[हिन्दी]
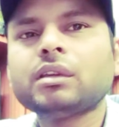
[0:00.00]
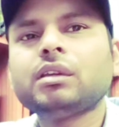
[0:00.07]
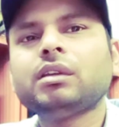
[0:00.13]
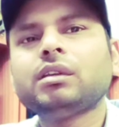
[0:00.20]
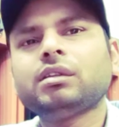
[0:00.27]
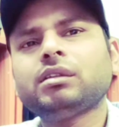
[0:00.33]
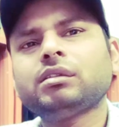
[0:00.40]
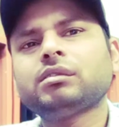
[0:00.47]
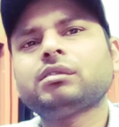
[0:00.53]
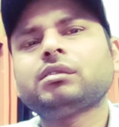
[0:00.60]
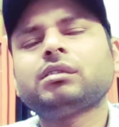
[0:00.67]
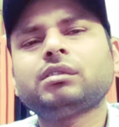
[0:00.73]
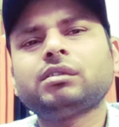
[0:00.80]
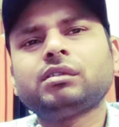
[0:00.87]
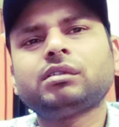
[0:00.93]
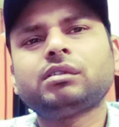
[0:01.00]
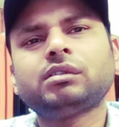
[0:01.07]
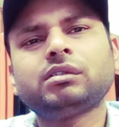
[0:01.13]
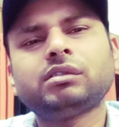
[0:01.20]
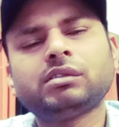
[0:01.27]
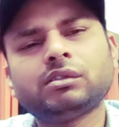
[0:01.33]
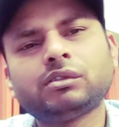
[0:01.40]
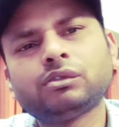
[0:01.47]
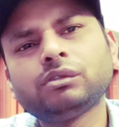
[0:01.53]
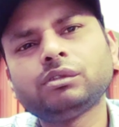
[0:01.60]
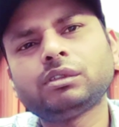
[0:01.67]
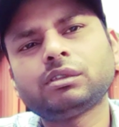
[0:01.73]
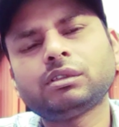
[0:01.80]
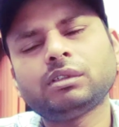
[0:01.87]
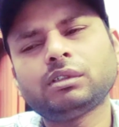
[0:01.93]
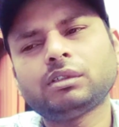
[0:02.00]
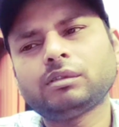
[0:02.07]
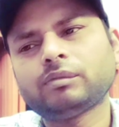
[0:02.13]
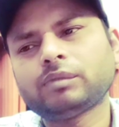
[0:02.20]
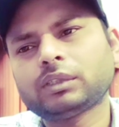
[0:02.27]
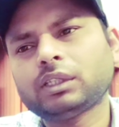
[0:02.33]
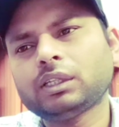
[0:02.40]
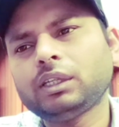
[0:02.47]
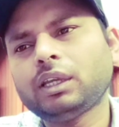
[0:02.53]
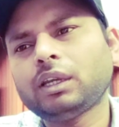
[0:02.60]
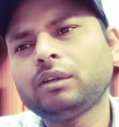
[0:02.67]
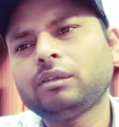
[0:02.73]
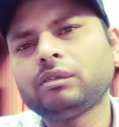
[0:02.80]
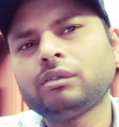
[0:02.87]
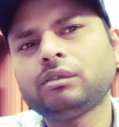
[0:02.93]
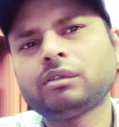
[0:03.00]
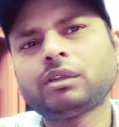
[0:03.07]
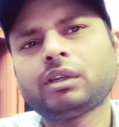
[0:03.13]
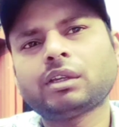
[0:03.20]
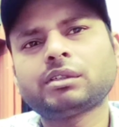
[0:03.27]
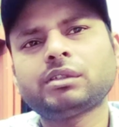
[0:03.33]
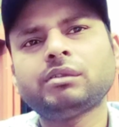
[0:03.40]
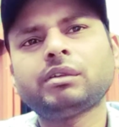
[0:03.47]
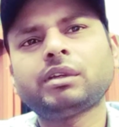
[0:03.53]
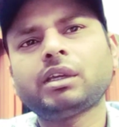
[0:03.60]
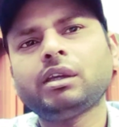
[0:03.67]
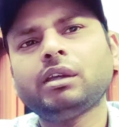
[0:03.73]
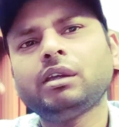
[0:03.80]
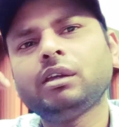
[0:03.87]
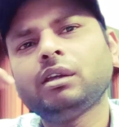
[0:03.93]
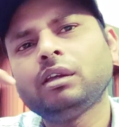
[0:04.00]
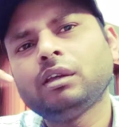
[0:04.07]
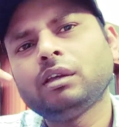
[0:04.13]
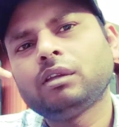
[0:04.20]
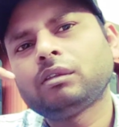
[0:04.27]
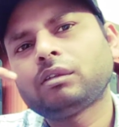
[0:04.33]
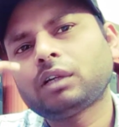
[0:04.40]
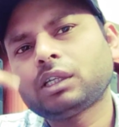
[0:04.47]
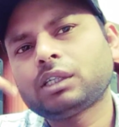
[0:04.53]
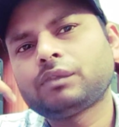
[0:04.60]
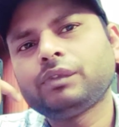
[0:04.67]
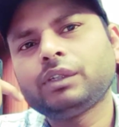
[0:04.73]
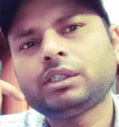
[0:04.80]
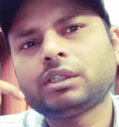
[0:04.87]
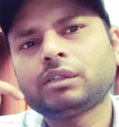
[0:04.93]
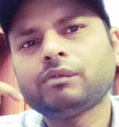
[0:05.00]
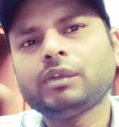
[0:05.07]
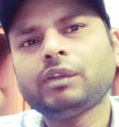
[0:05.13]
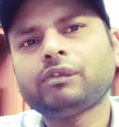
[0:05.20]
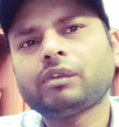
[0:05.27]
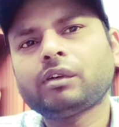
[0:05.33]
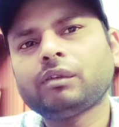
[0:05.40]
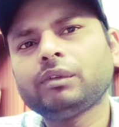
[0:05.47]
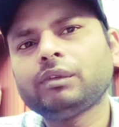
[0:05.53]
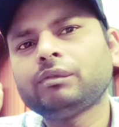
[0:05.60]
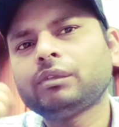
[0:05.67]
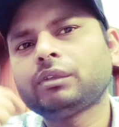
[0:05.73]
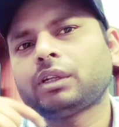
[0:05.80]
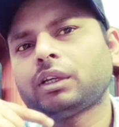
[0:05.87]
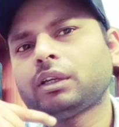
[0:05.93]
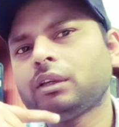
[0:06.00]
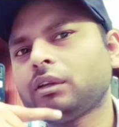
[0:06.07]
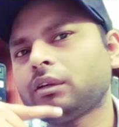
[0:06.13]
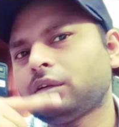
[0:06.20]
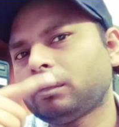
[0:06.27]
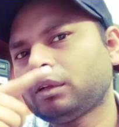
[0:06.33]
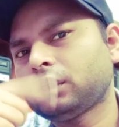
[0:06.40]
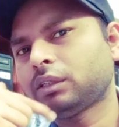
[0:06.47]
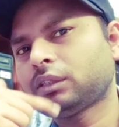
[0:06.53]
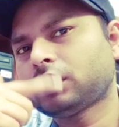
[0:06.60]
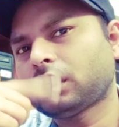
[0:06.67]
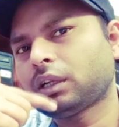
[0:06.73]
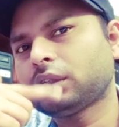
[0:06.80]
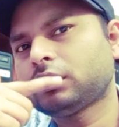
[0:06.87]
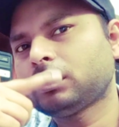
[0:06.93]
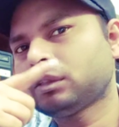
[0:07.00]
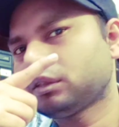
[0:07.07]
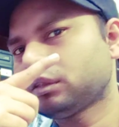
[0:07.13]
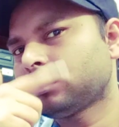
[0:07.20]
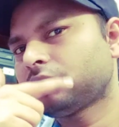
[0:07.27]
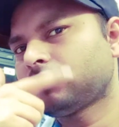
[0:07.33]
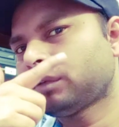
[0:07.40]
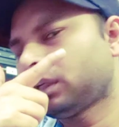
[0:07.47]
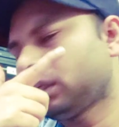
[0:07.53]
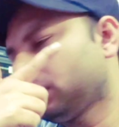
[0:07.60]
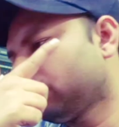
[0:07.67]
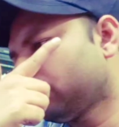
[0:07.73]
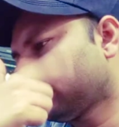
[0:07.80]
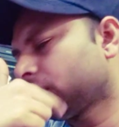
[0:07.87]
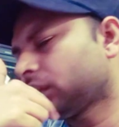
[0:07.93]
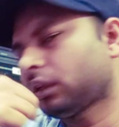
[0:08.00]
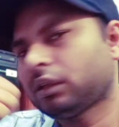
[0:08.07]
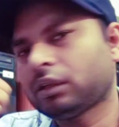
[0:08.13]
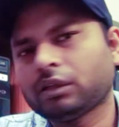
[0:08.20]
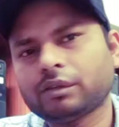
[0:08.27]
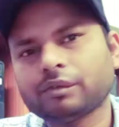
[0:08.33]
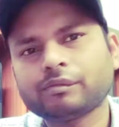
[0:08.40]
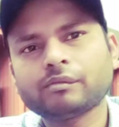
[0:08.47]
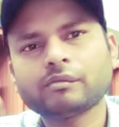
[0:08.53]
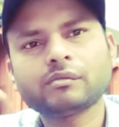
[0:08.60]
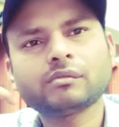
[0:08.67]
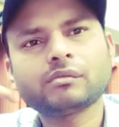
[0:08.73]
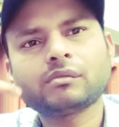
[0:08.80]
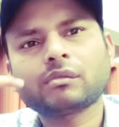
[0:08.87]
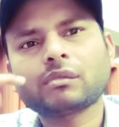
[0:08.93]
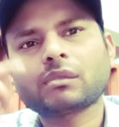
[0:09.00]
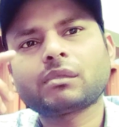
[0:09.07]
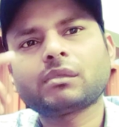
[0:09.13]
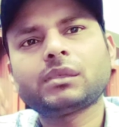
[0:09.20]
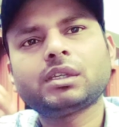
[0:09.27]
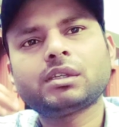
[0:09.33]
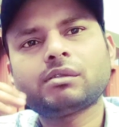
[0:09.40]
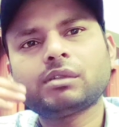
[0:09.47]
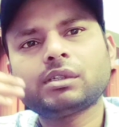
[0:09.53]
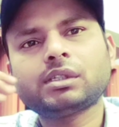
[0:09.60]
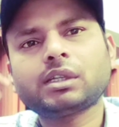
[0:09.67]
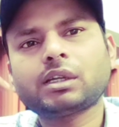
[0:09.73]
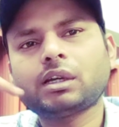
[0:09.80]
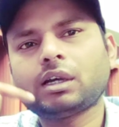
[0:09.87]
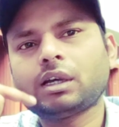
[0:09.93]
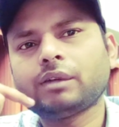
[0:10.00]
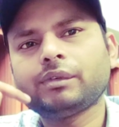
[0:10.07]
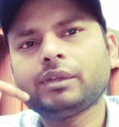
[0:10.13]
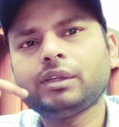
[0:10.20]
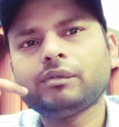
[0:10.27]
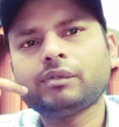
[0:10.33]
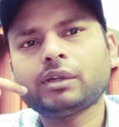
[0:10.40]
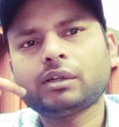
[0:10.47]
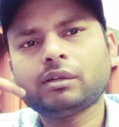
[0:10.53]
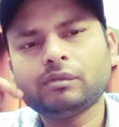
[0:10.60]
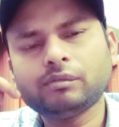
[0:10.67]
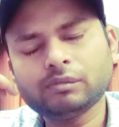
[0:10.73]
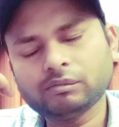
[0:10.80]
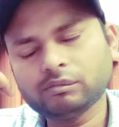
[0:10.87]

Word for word: ये ना सूज पता नहीं आई डोंट नो कैसे हो गया है थोड़ा स्पीच में प्रॉब्लम हो रहा है और ये सारा चीज़ स्वेलिंग बहुत ज़्यादा है जिस वजह से खा भी नहीं पा रहा हूँ